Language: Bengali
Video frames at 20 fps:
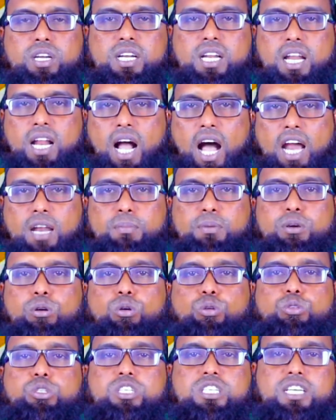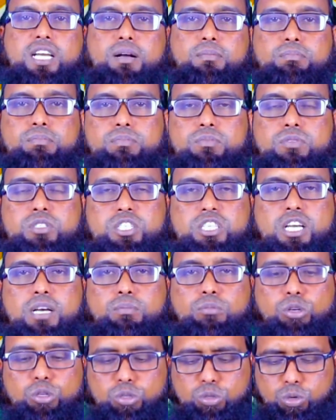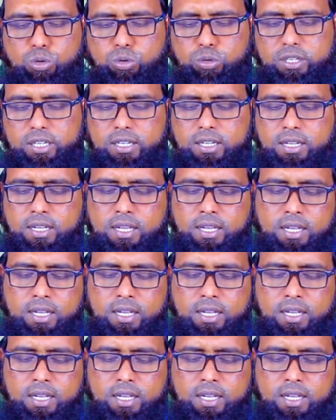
এটা আরবি হলো সিয়াম সিয়াম অত হলো কি